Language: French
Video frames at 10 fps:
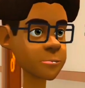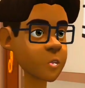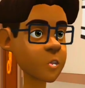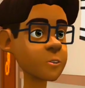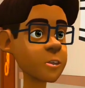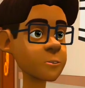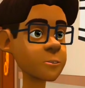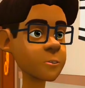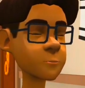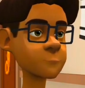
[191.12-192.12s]
Oh,
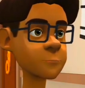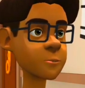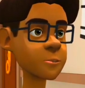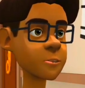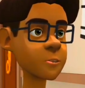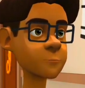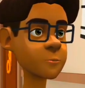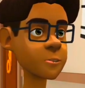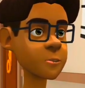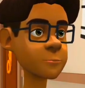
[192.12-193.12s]
c'est méchant, mais
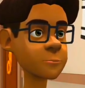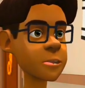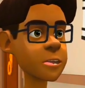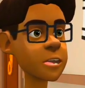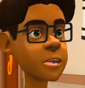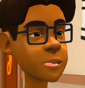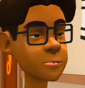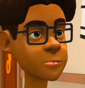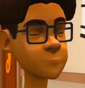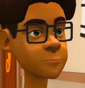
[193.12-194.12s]
bon, c'est
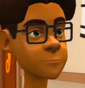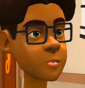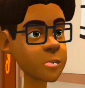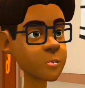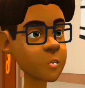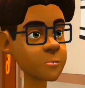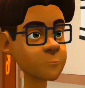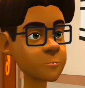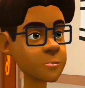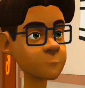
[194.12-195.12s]
pas grave, c'est pour
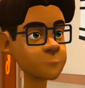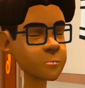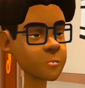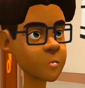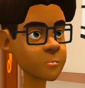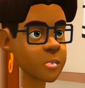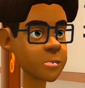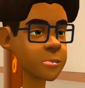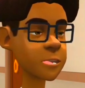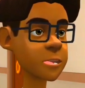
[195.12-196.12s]
s'amuser, j'espère qu'elle
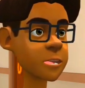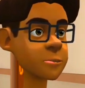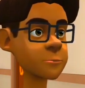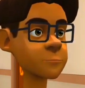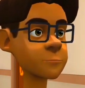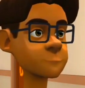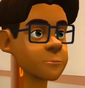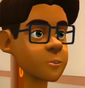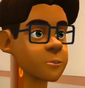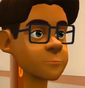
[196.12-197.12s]
aura rien.
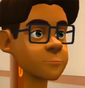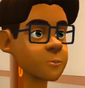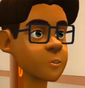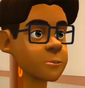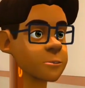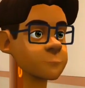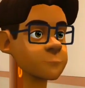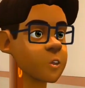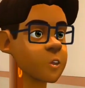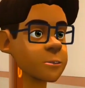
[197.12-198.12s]
Bon,
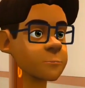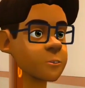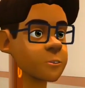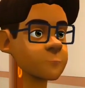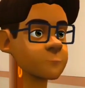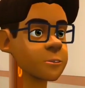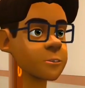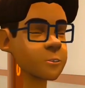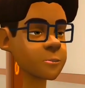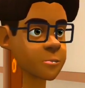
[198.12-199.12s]
euh, nous allons
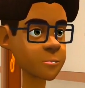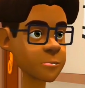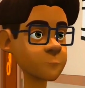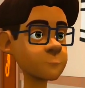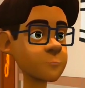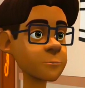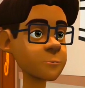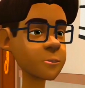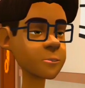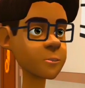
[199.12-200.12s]
écouter sa
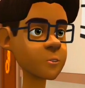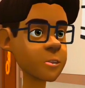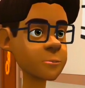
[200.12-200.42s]
réaction.